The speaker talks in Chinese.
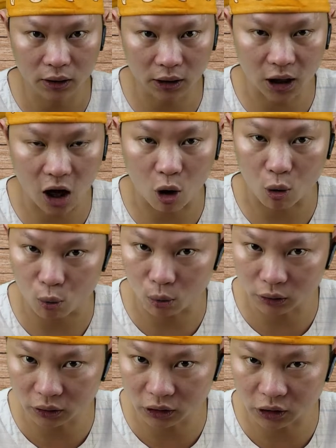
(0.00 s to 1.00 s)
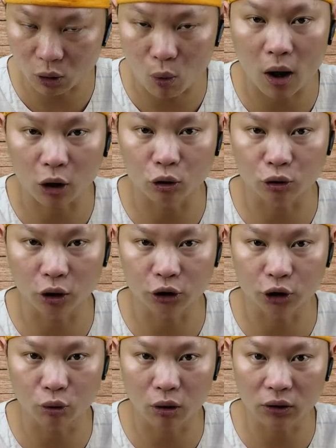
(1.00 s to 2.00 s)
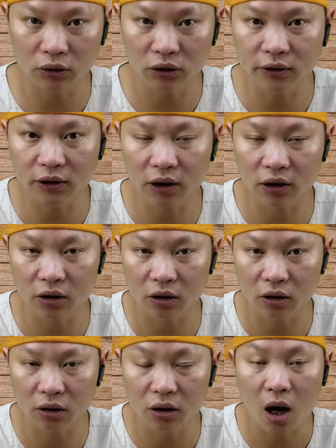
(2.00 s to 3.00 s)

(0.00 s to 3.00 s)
大家好，我就是网络传说深山哥。